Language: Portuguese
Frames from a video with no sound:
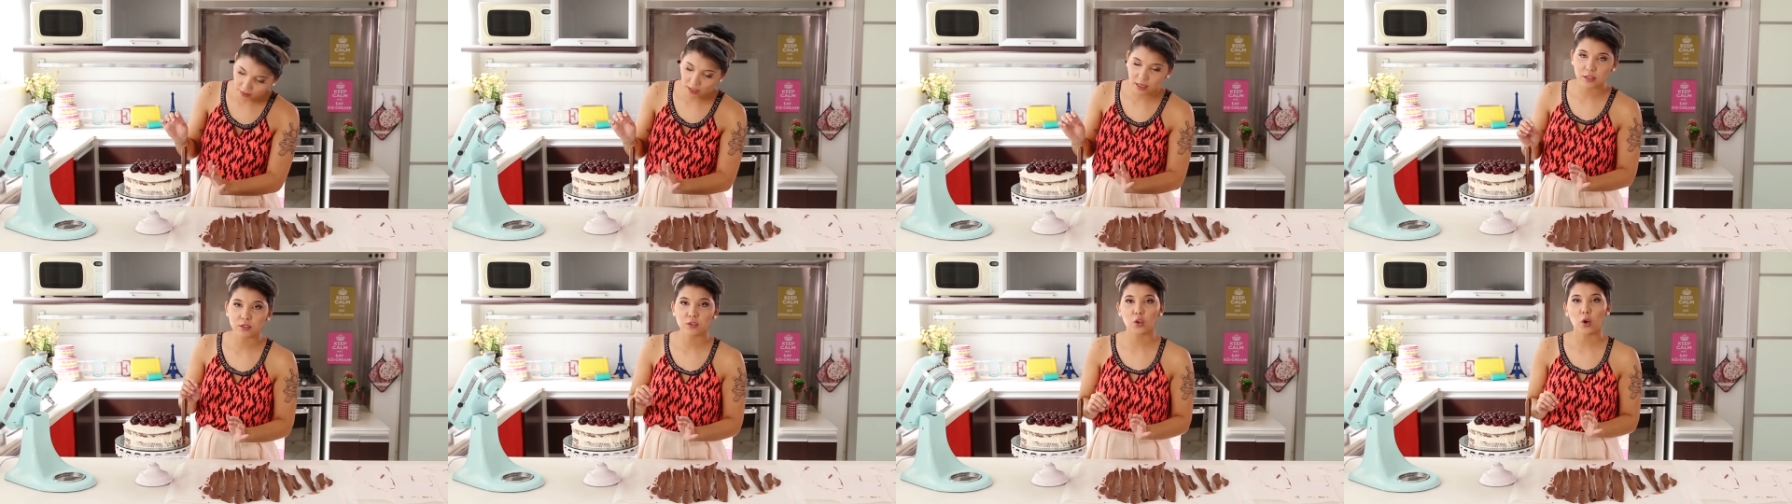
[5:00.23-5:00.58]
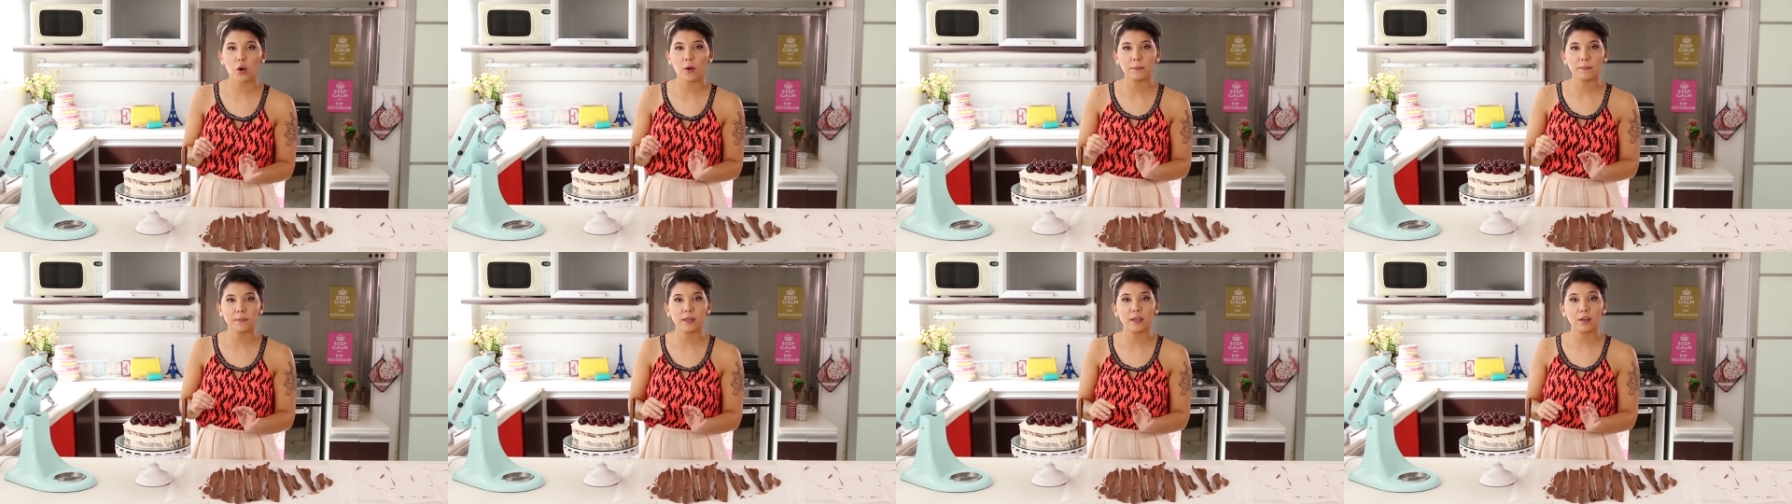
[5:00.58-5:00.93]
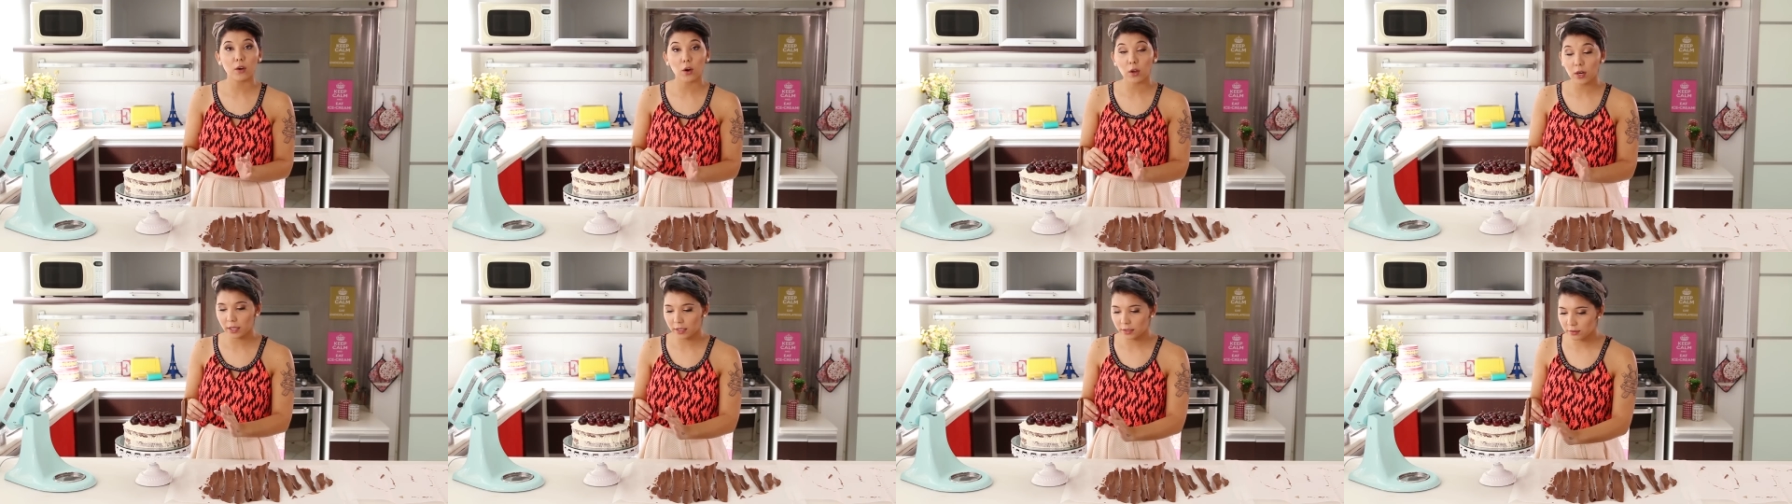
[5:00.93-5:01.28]
é só ir
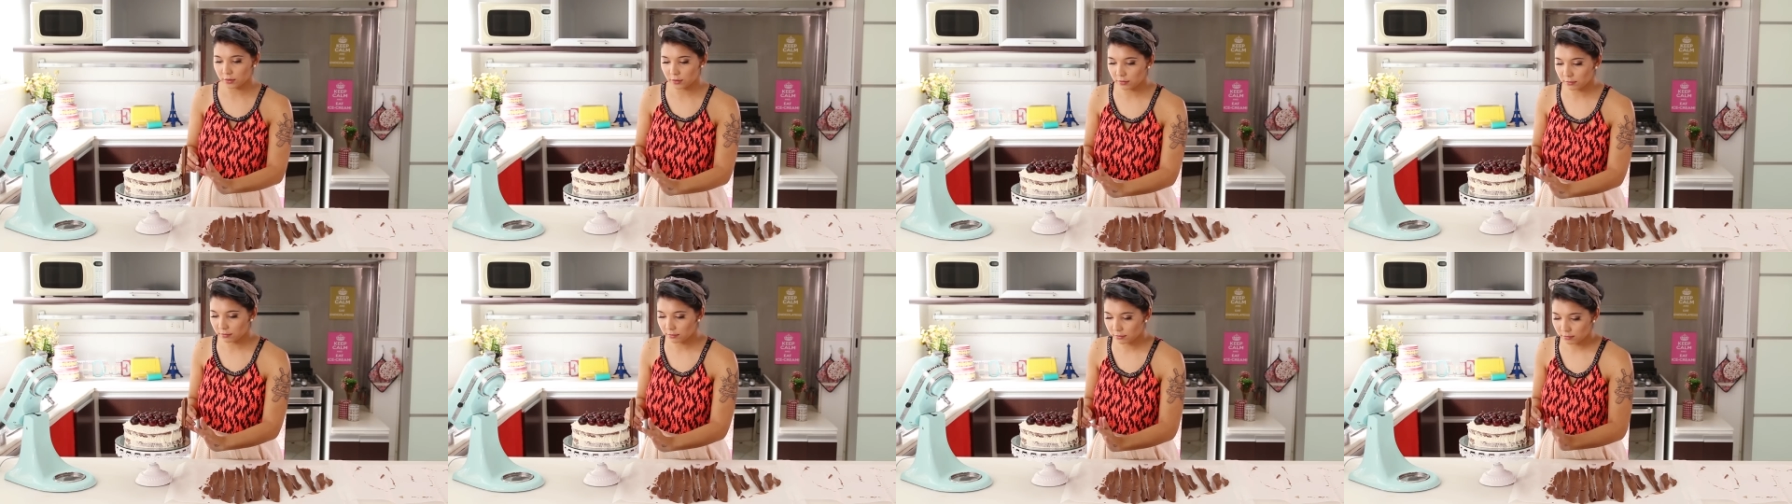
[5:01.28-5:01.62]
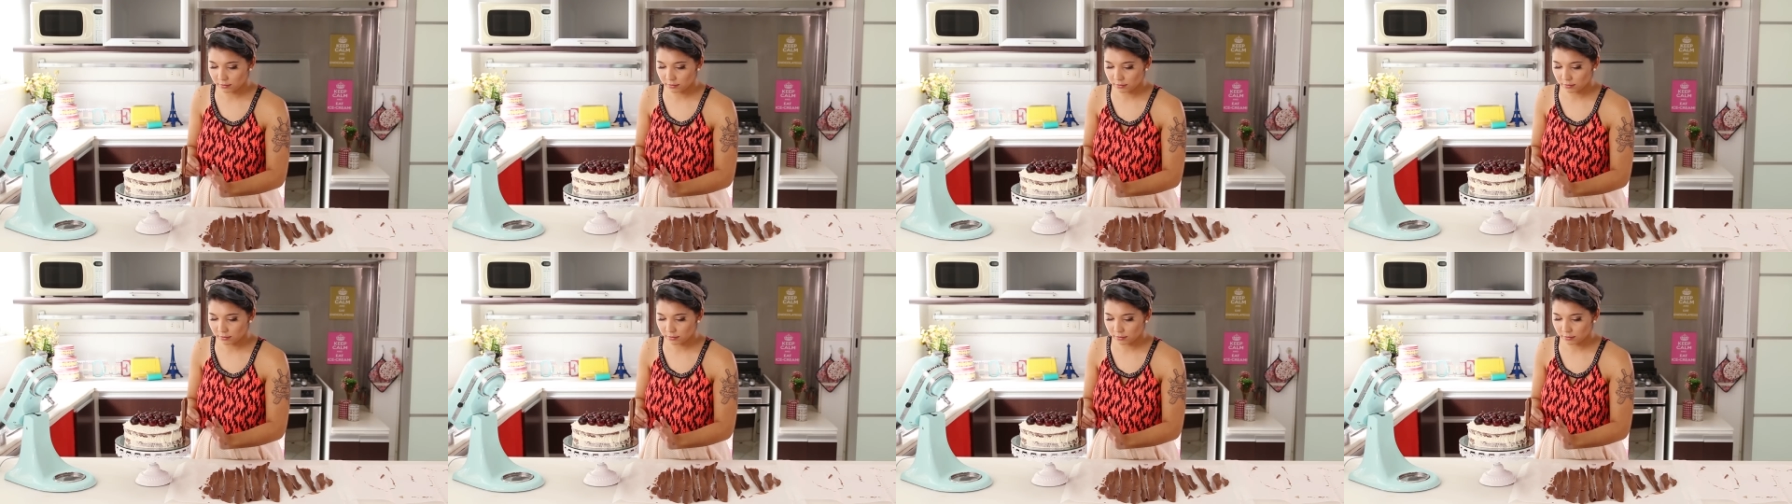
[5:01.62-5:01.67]
colando